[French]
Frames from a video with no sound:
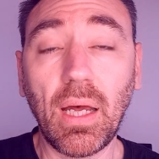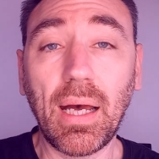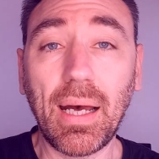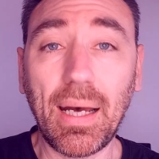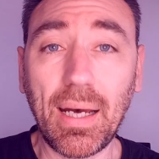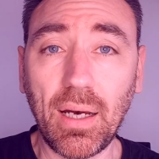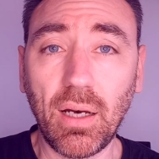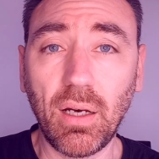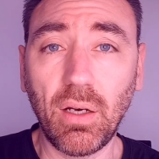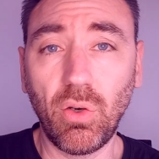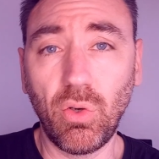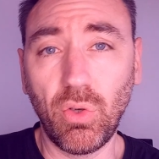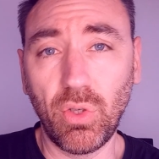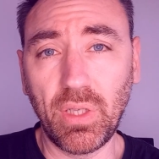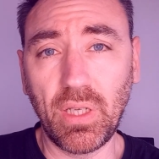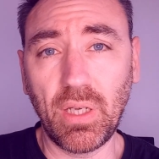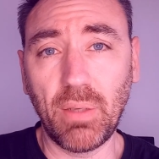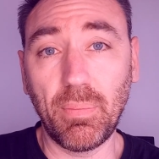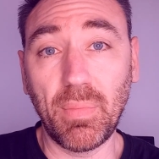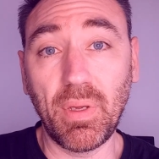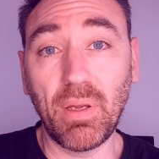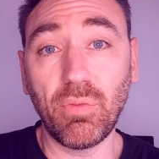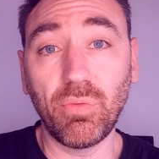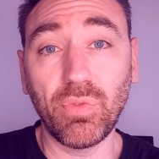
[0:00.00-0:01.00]
Ah, ok,
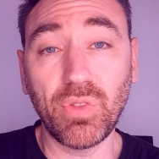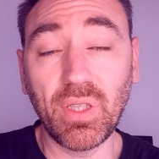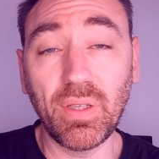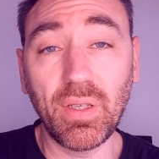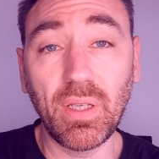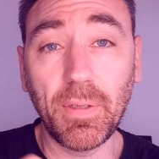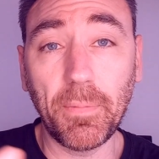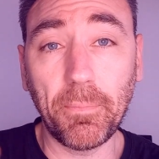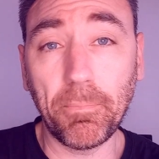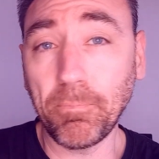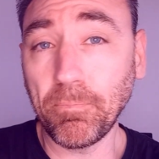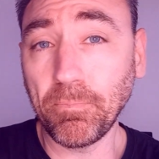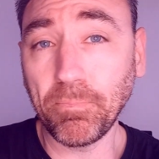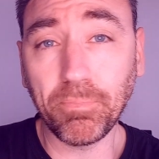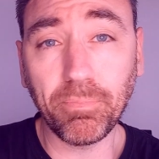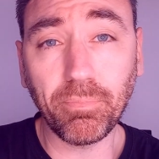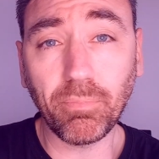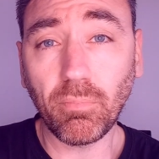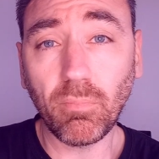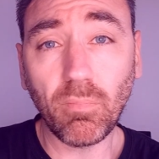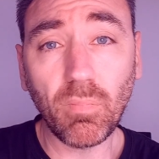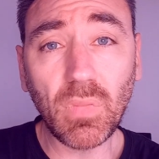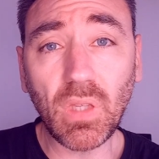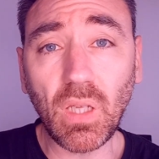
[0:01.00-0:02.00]
mais vous savez,
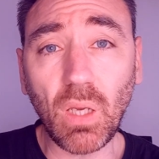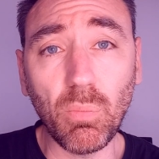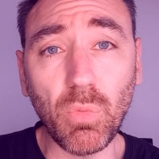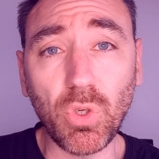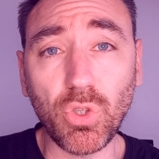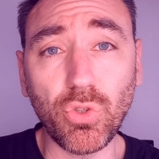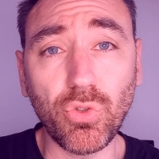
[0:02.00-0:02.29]
moi